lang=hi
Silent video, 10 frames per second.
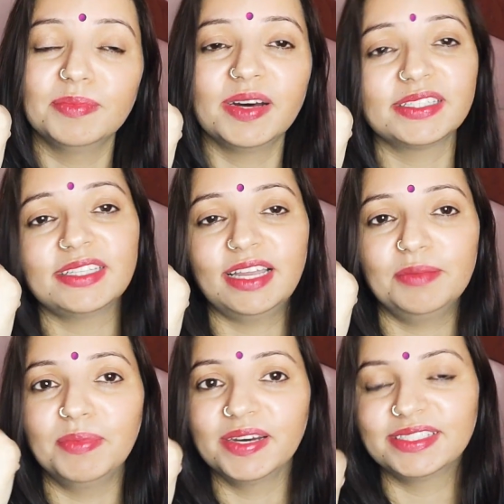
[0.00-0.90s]
बहुत
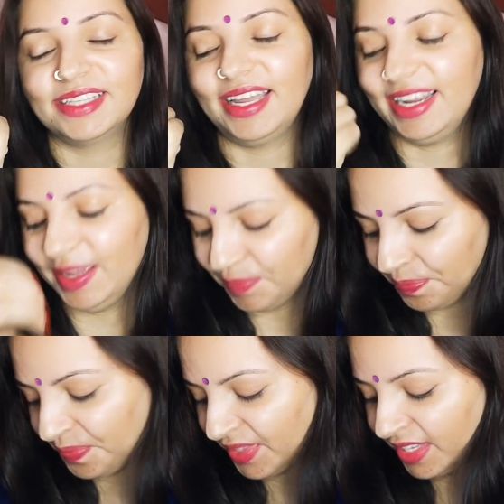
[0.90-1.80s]
सारे बहुत सारे हैं
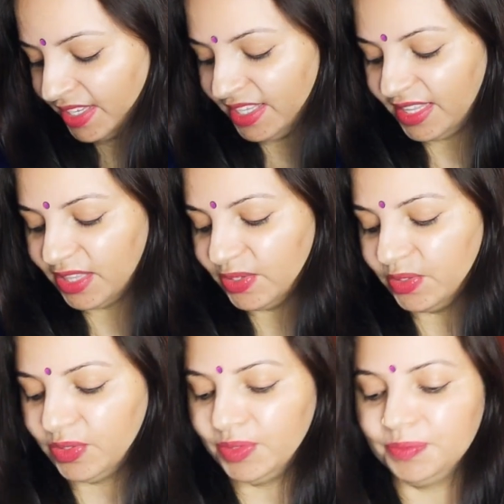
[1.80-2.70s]

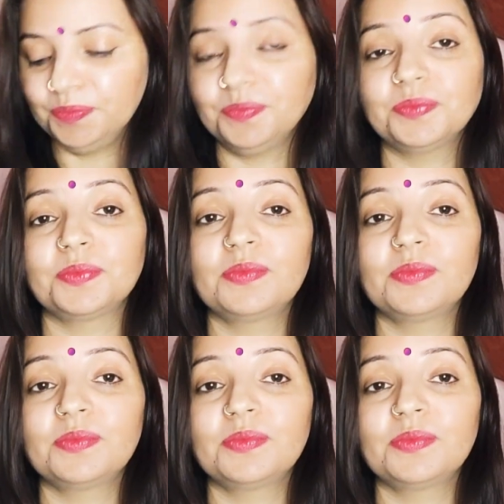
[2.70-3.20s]
तो